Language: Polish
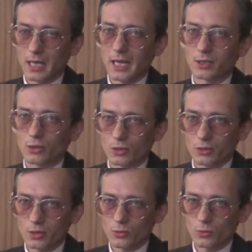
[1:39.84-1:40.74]
A
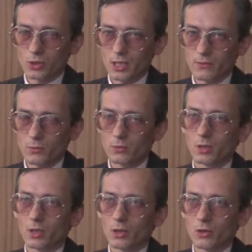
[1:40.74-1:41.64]
zgodnie z ustawą
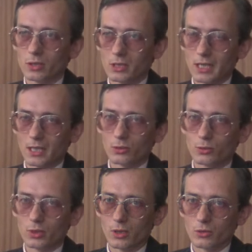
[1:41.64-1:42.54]
od dnia
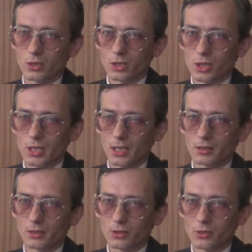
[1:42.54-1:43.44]
2 stycznia
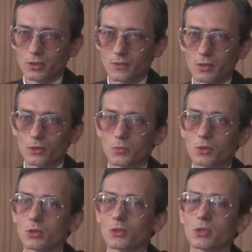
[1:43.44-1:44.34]

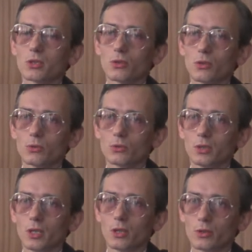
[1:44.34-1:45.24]
1983 roku
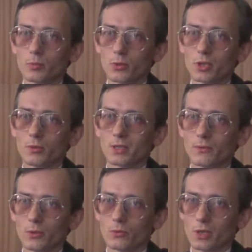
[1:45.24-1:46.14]
rozpoczęła
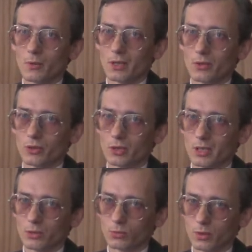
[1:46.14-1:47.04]
swoją działalność
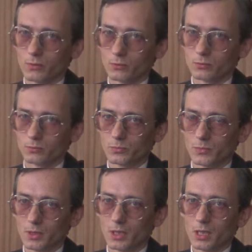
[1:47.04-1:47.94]
statutową.
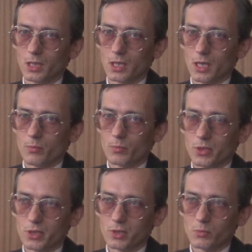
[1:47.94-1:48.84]

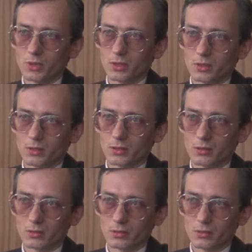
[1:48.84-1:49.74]
Przy czym y,